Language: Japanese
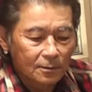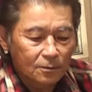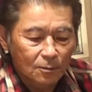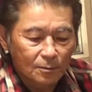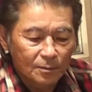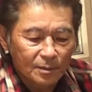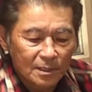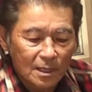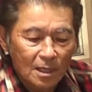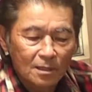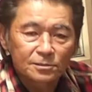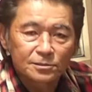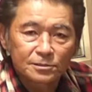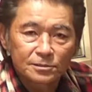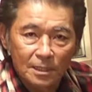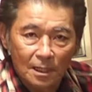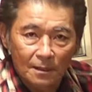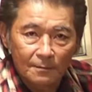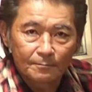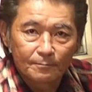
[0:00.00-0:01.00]
と、美覚
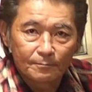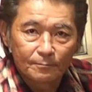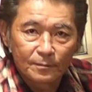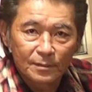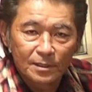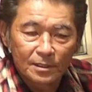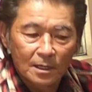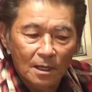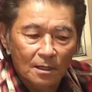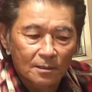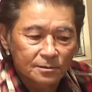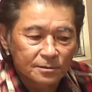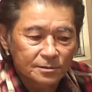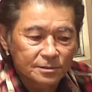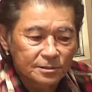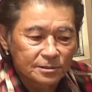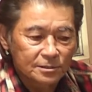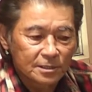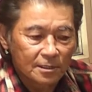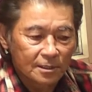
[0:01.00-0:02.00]
クシダ、
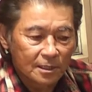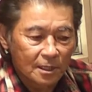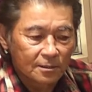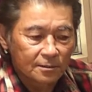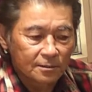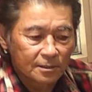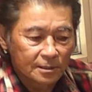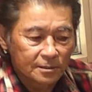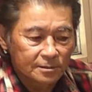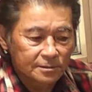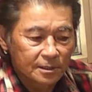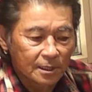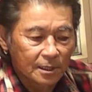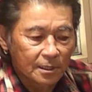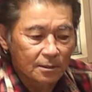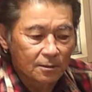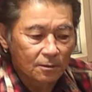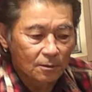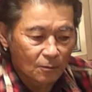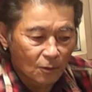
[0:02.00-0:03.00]
ビカクシダなんですけ
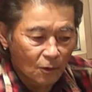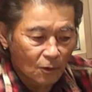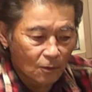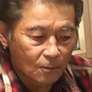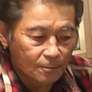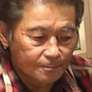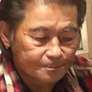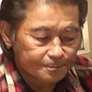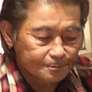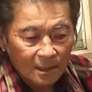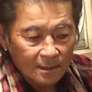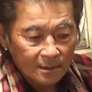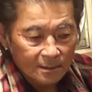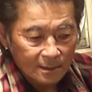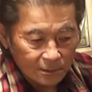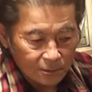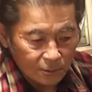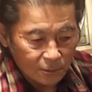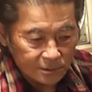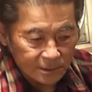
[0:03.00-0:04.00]
れども、
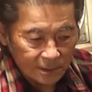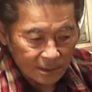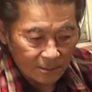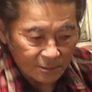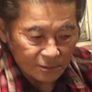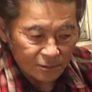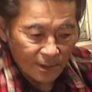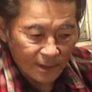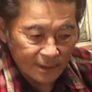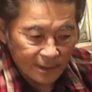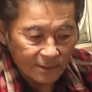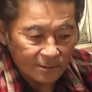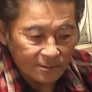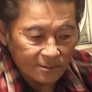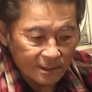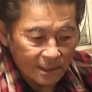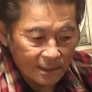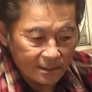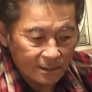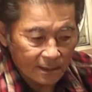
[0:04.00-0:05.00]
ね、どうせ株を分ける
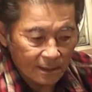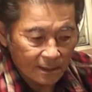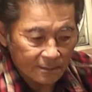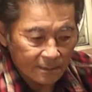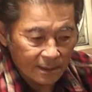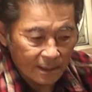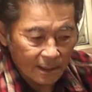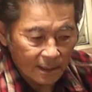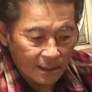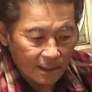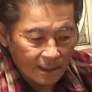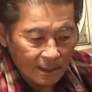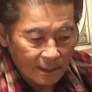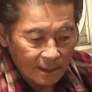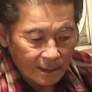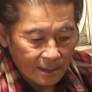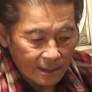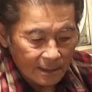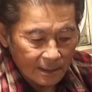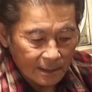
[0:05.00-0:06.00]
んだったらば、
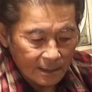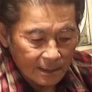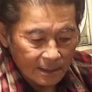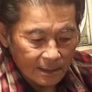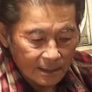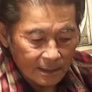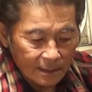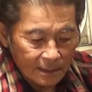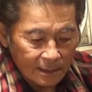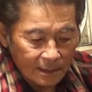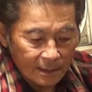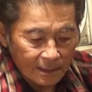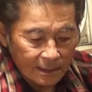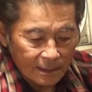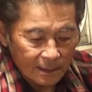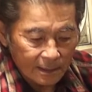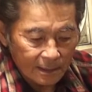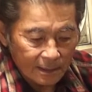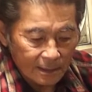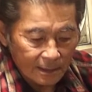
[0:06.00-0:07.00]

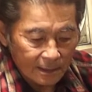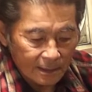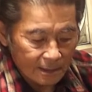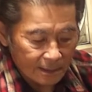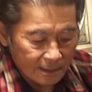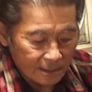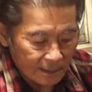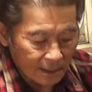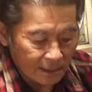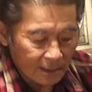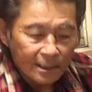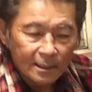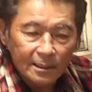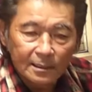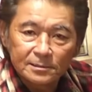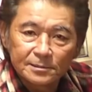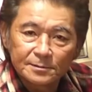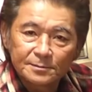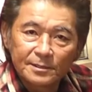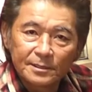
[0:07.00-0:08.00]
えー、ね、
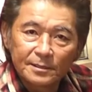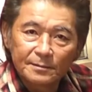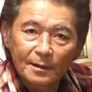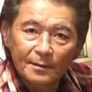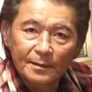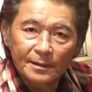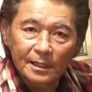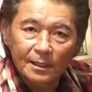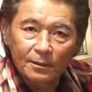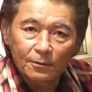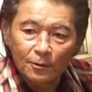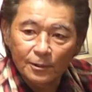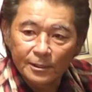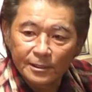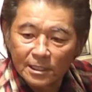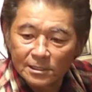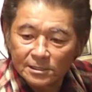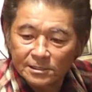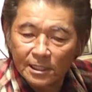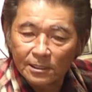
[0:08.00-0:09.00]
自分今までこう
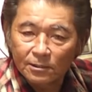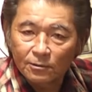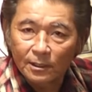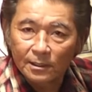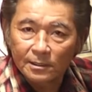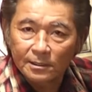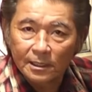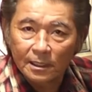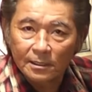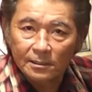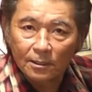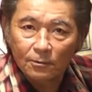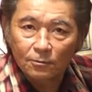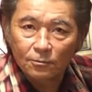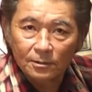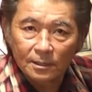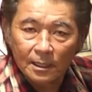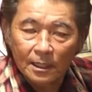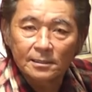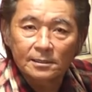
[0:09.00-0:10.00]
板付けとかってやったこ
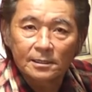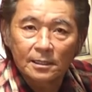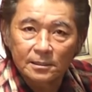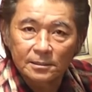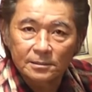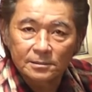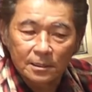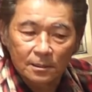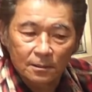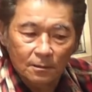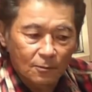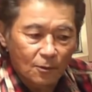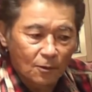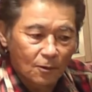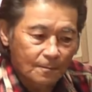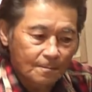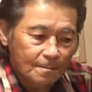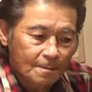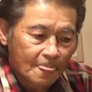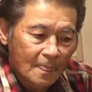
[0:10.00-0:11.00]
となかったんですけど
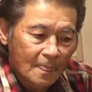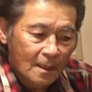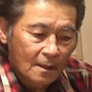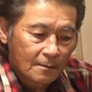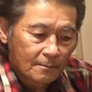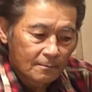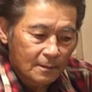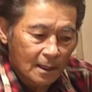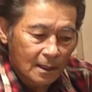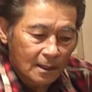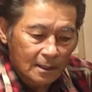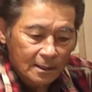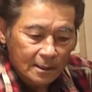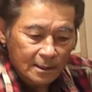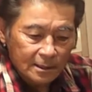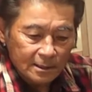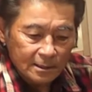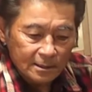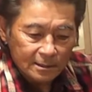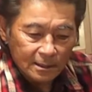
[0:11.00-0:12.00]
も、まあ、
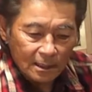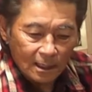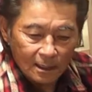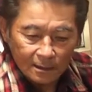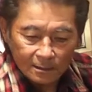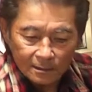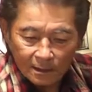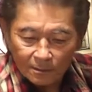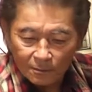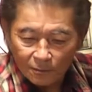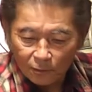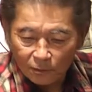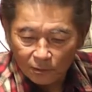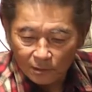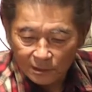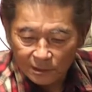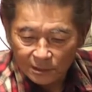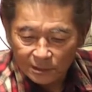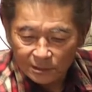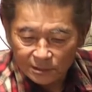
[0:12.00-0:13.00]
板でも
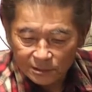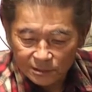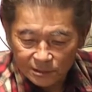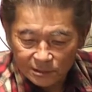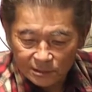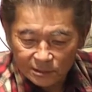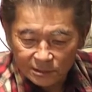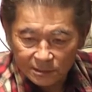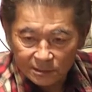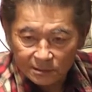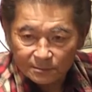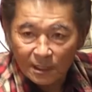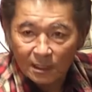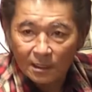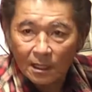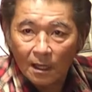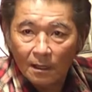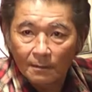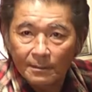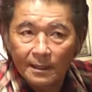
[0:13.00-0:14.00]
いいし、まあ、
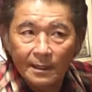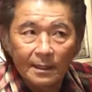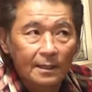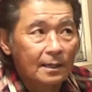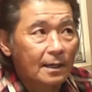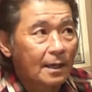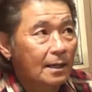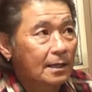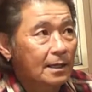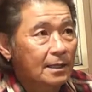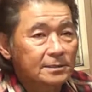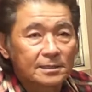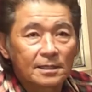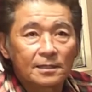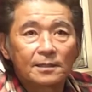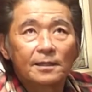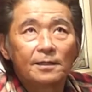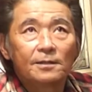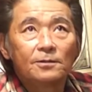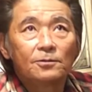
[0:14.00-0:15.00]
壁が
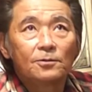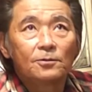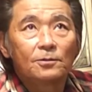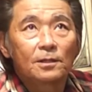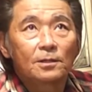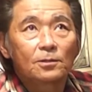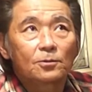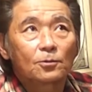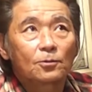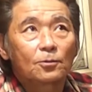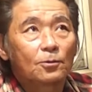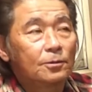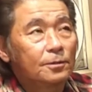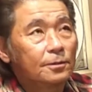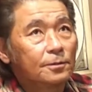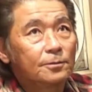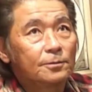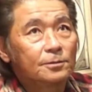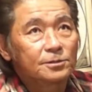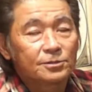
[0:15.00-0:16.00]
飾れるようなところ
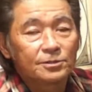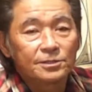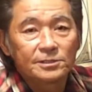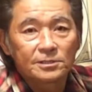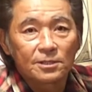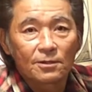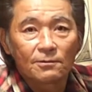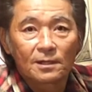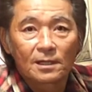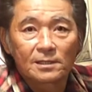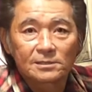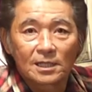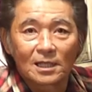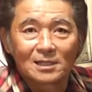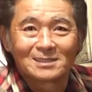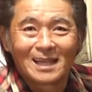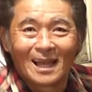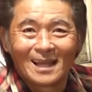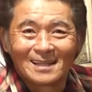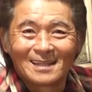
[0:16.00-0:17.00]
に釣り竿を飾っ
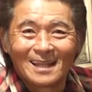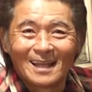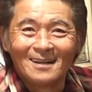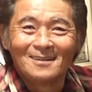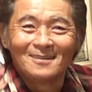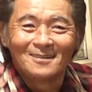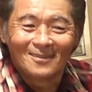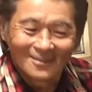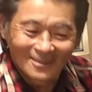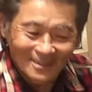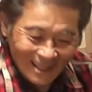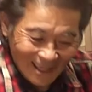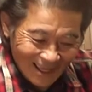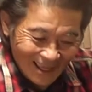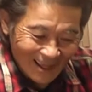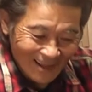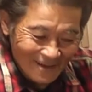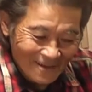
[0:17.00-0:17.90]
ちゃってるので、